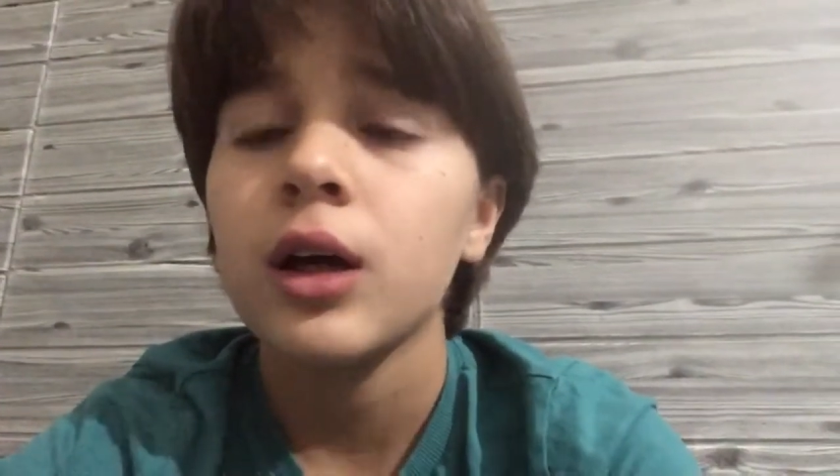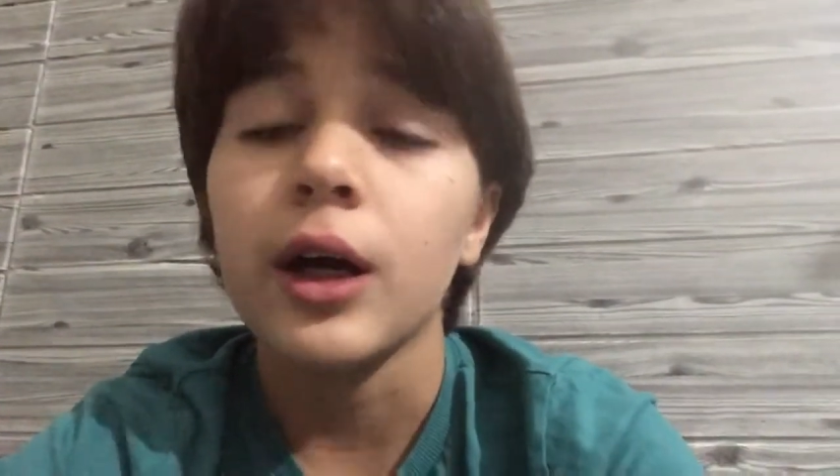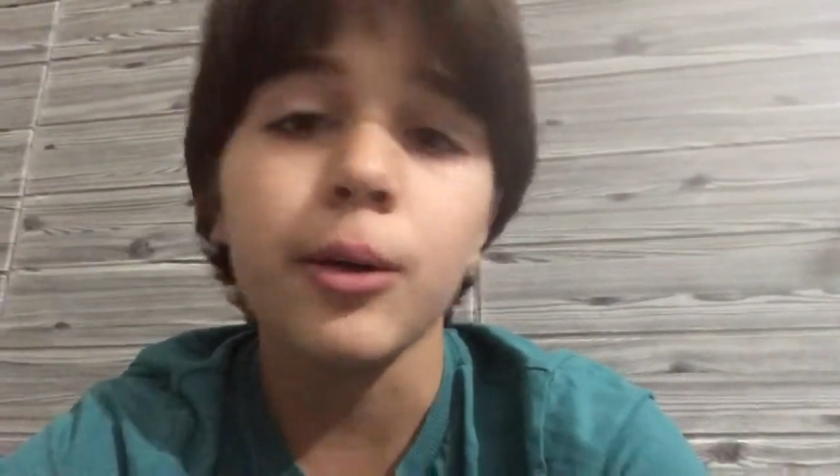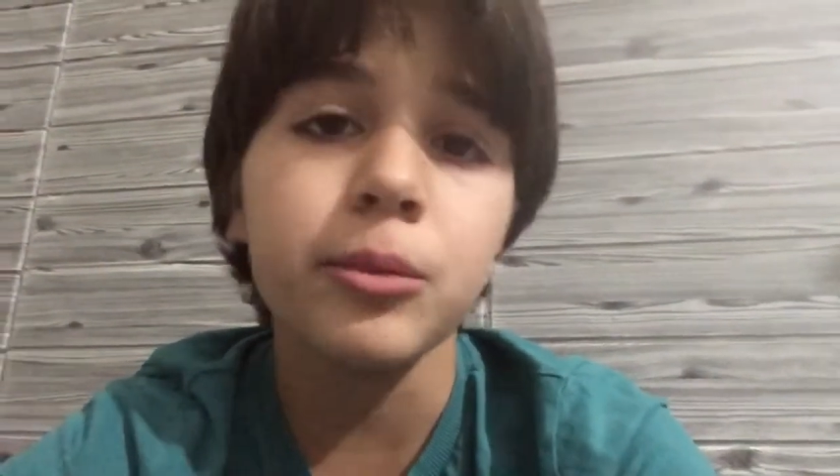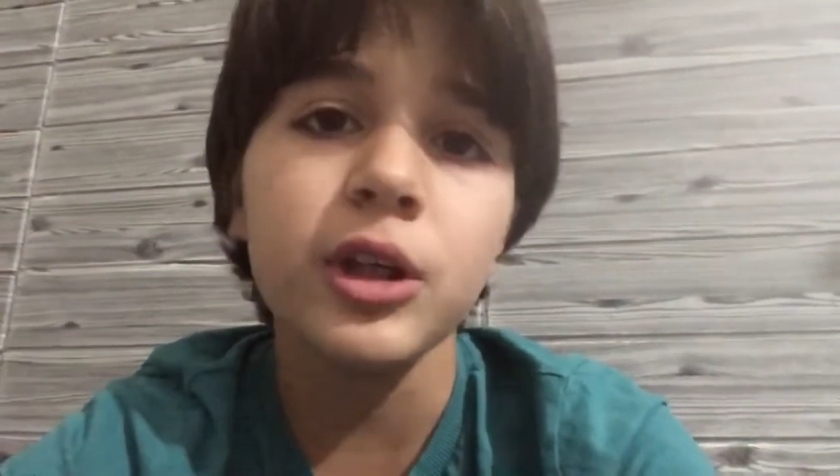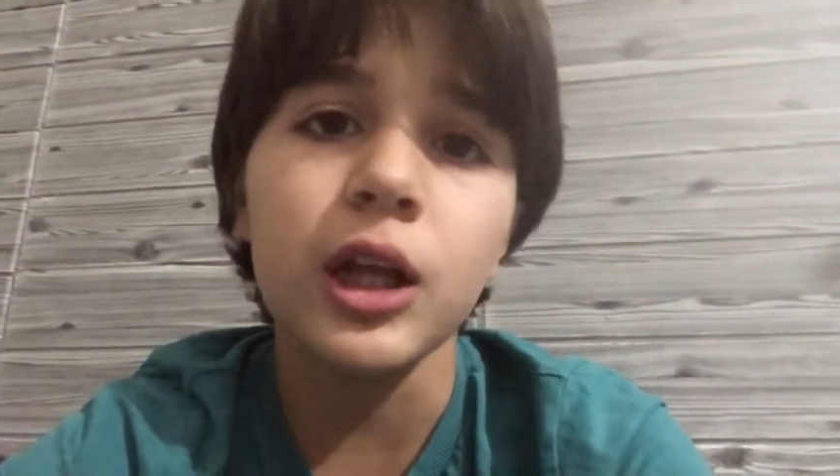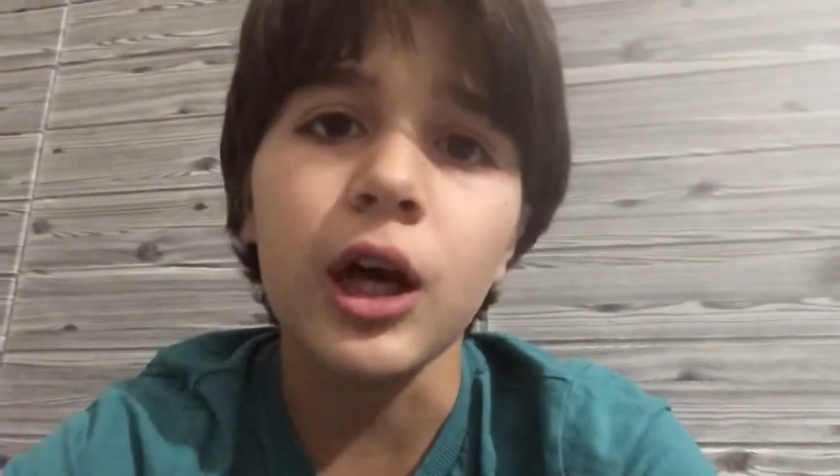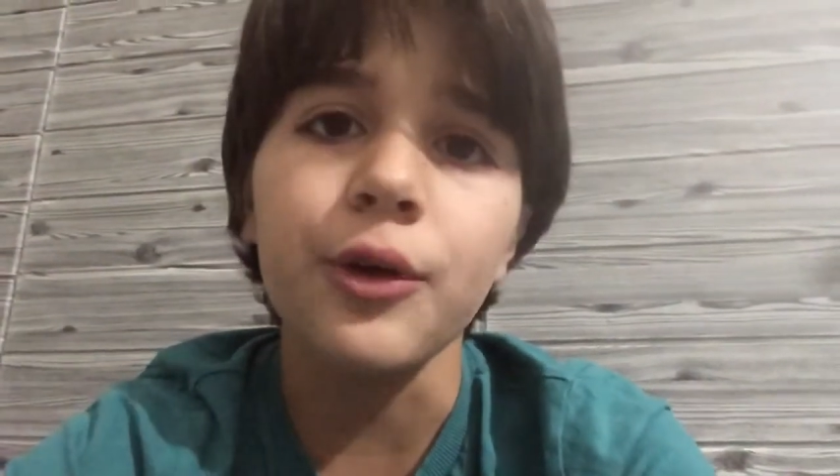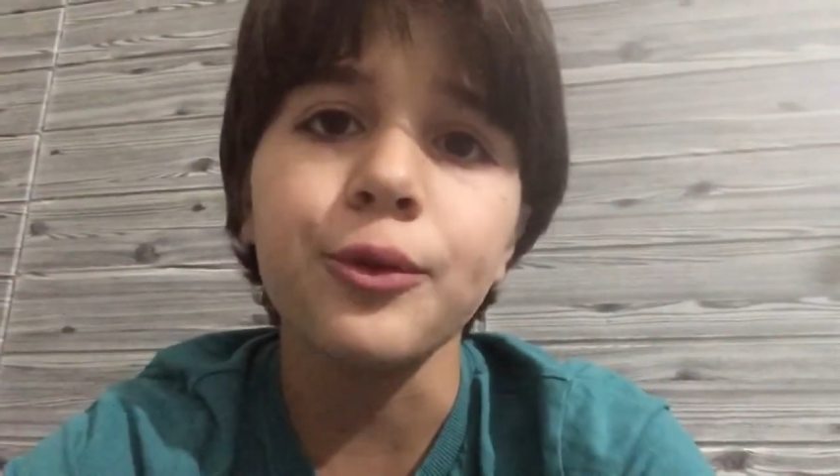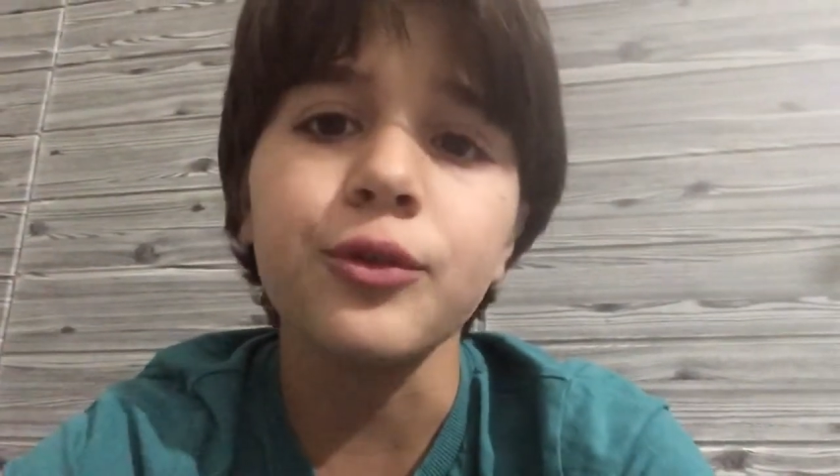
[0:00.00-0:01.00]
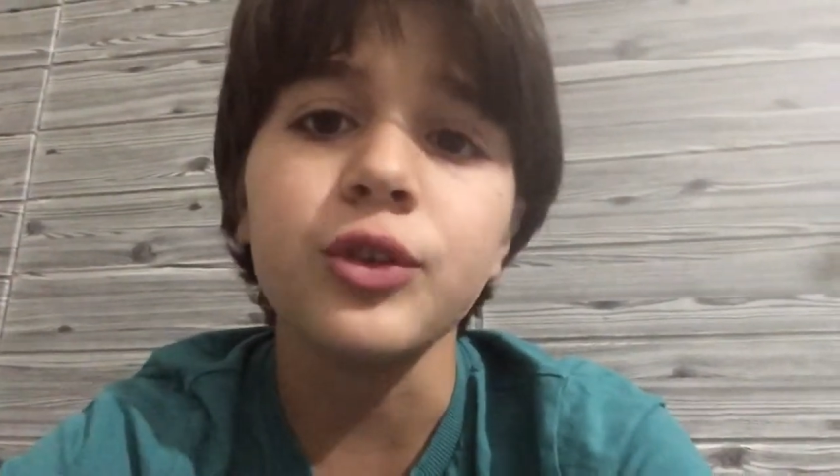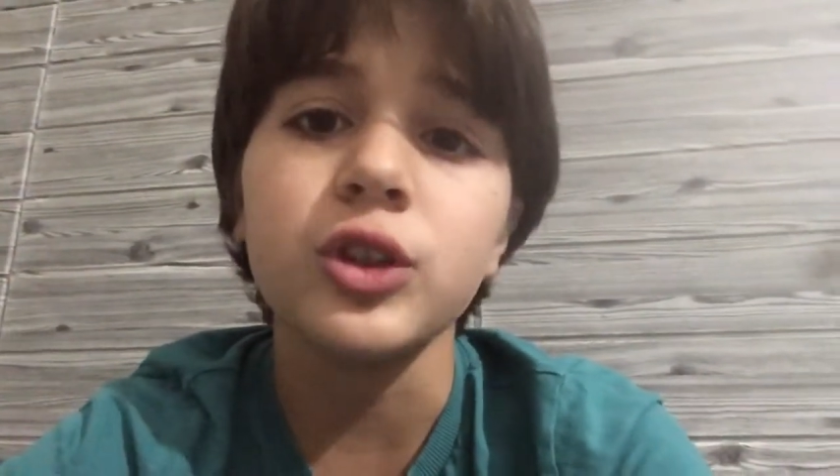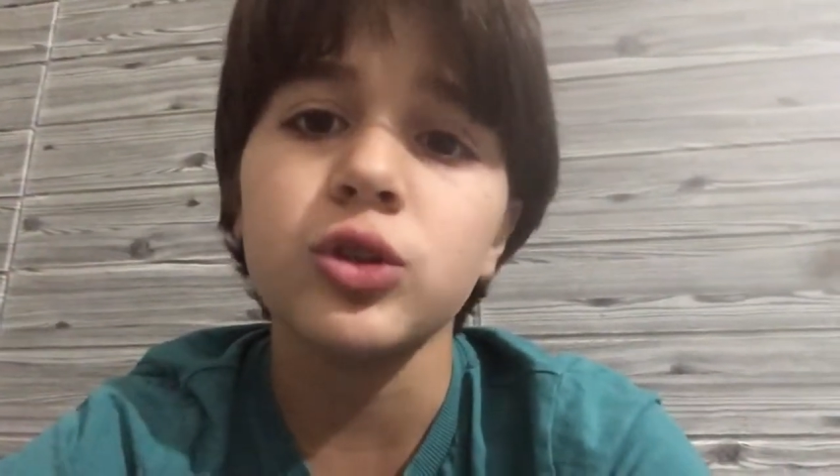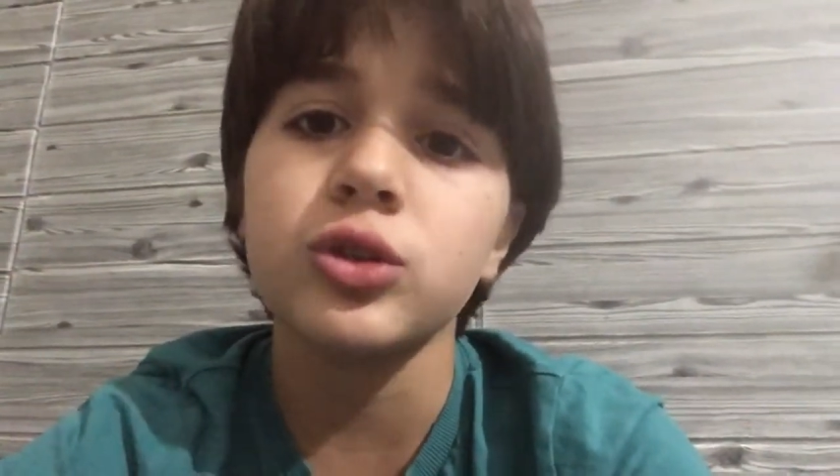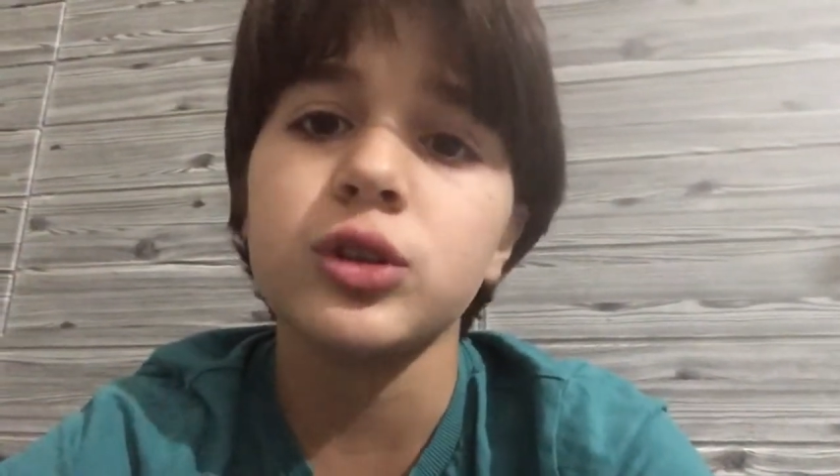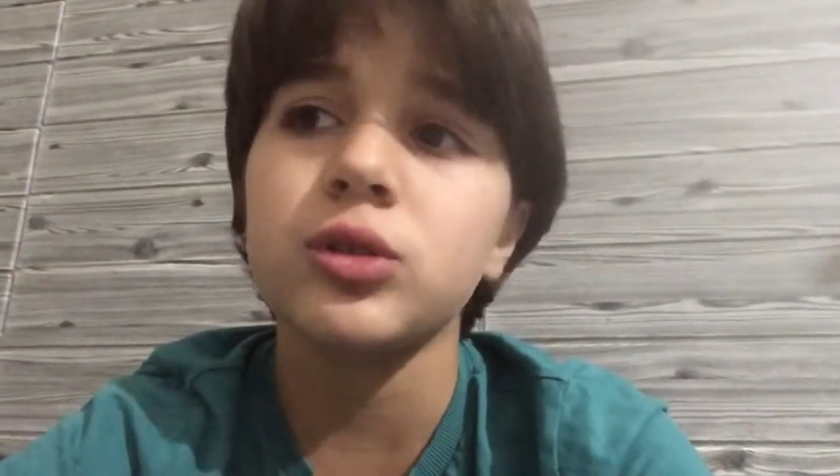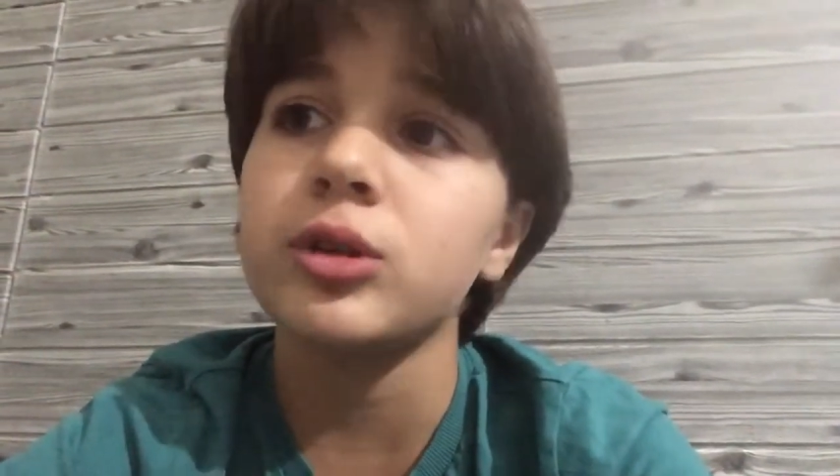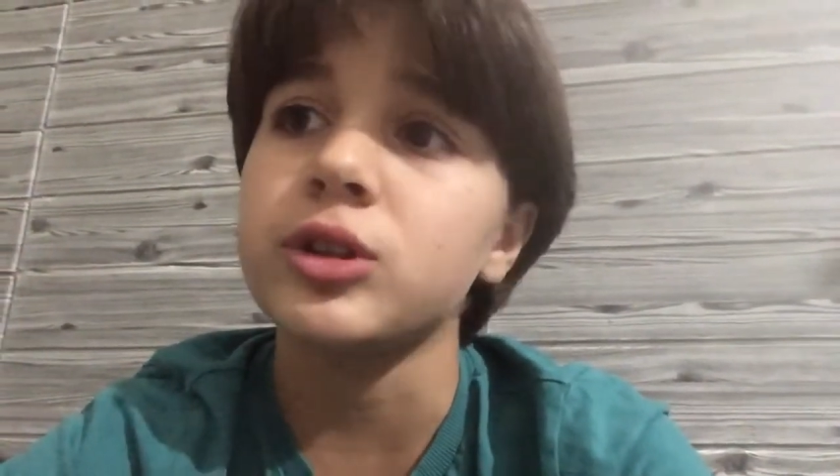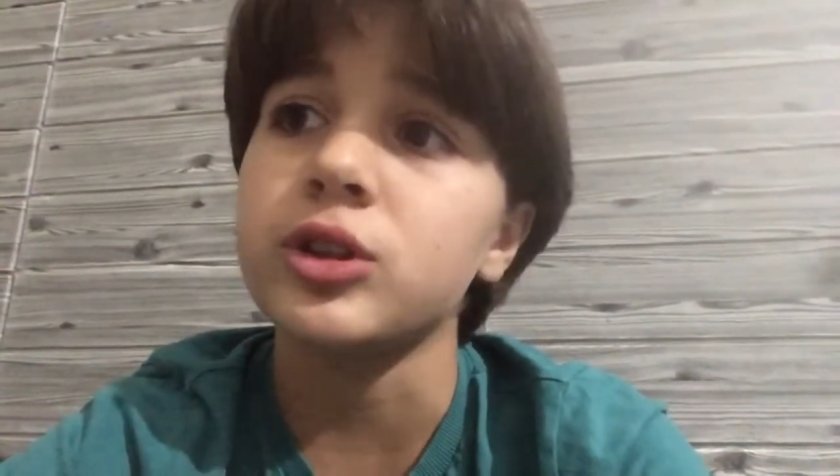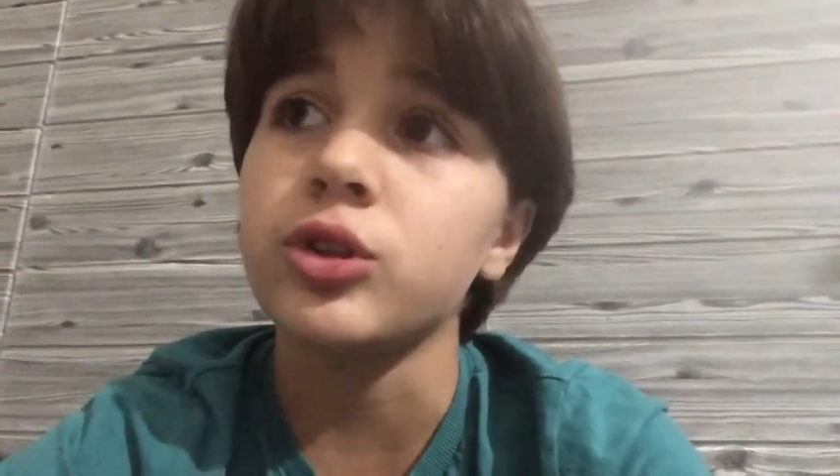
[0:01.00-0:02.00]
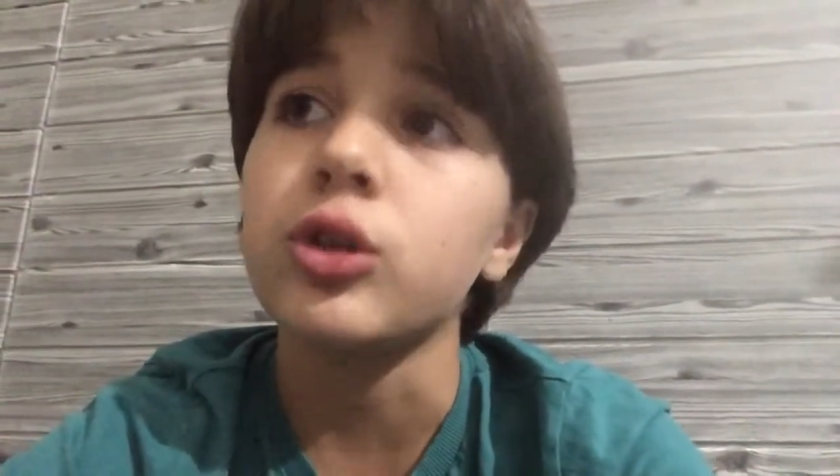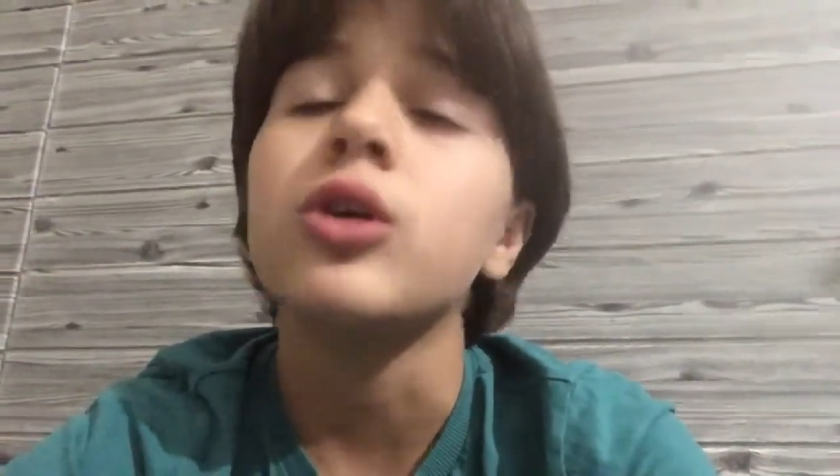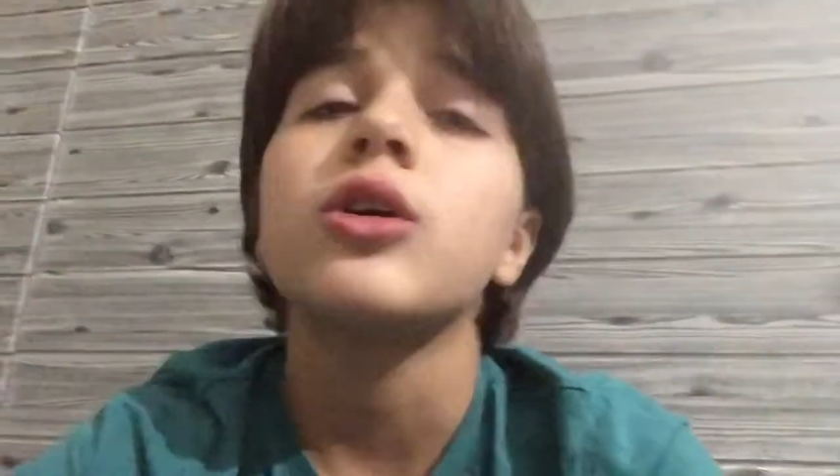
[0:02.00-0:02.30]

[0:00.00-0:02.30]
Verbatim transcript: a Milano, finito 0-0.